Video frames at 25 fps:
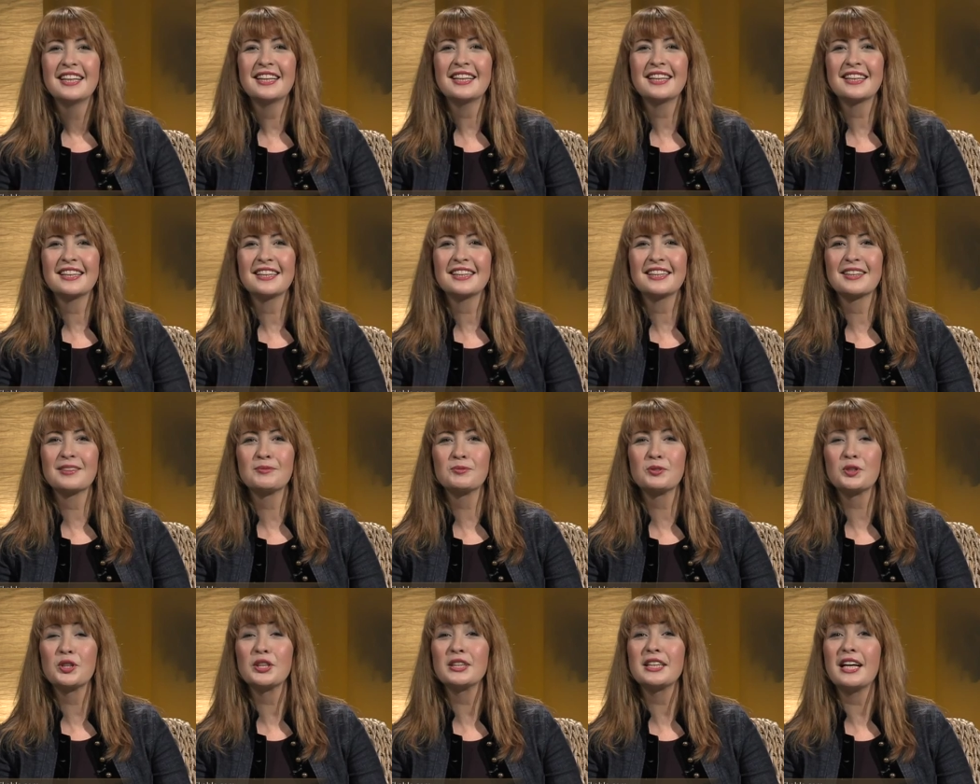E,
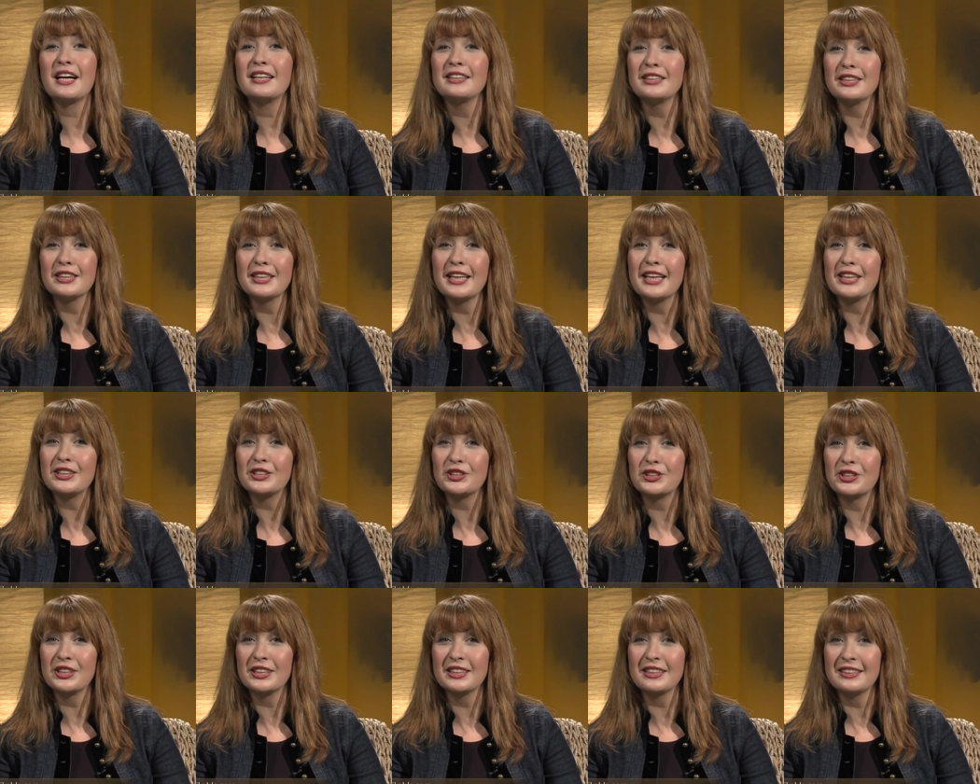bu kadar yıl
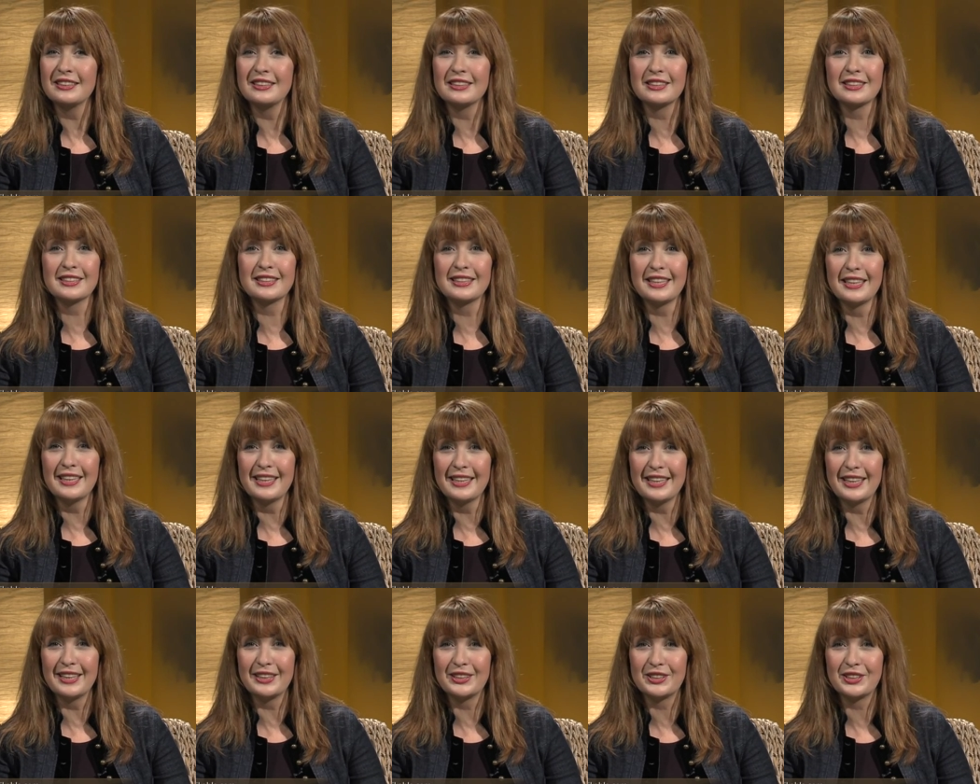geçti, 40
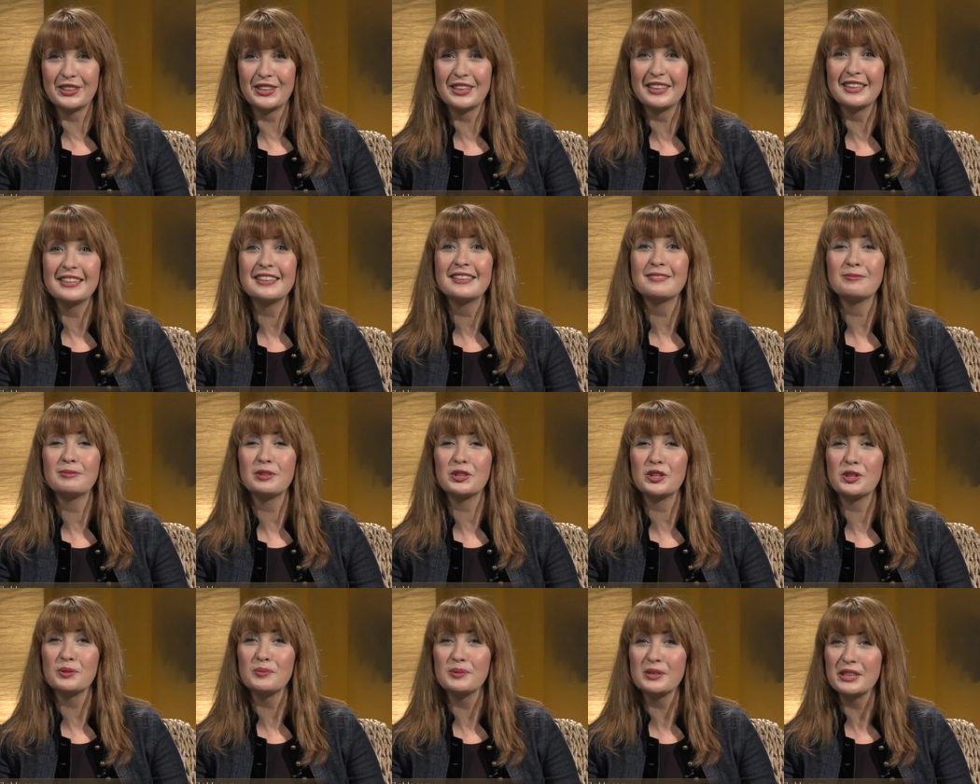sene geçti
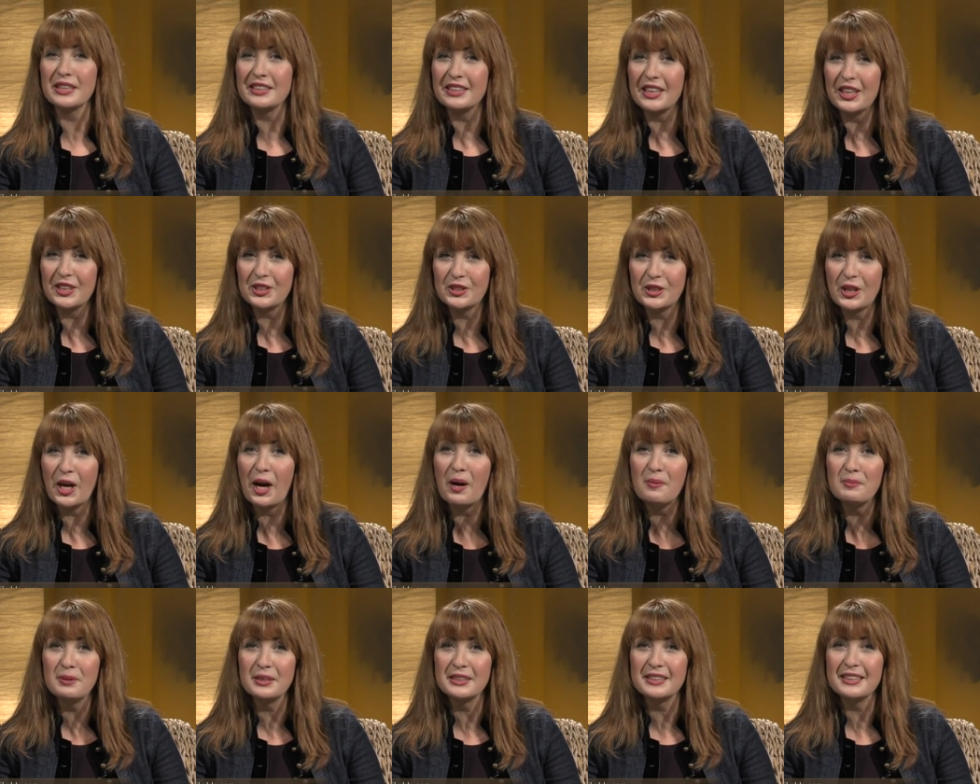başımıza taş
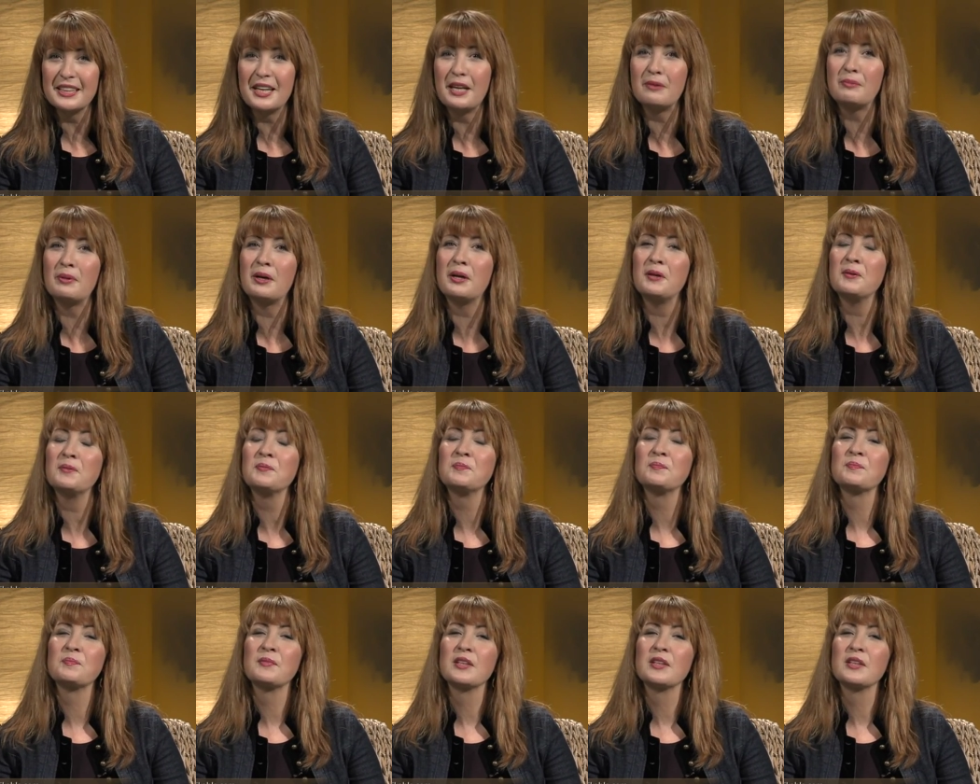yağmadı ama